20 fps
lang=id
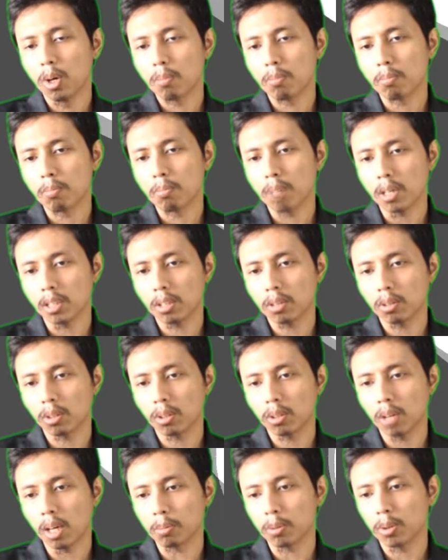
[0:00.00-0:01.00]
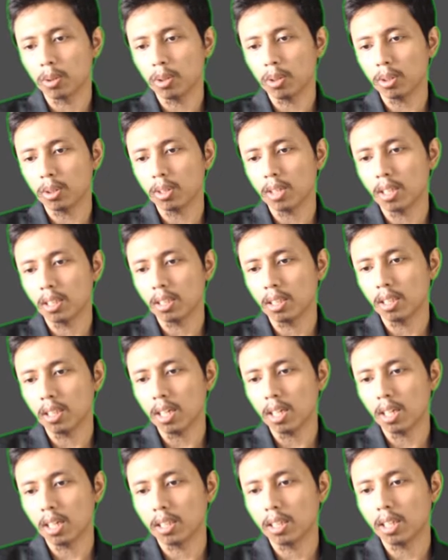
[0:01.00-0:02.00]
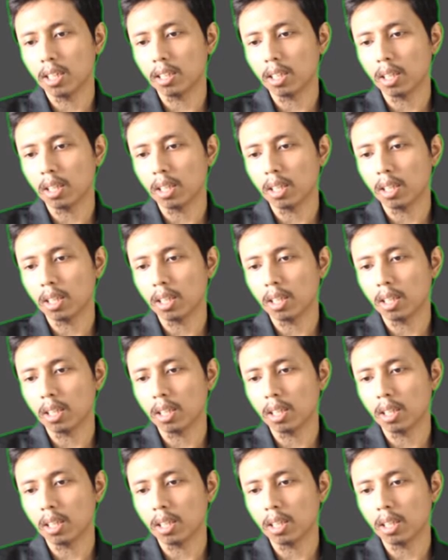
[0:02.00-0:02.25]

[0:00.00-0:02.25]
magnitude absolut dan ini adalah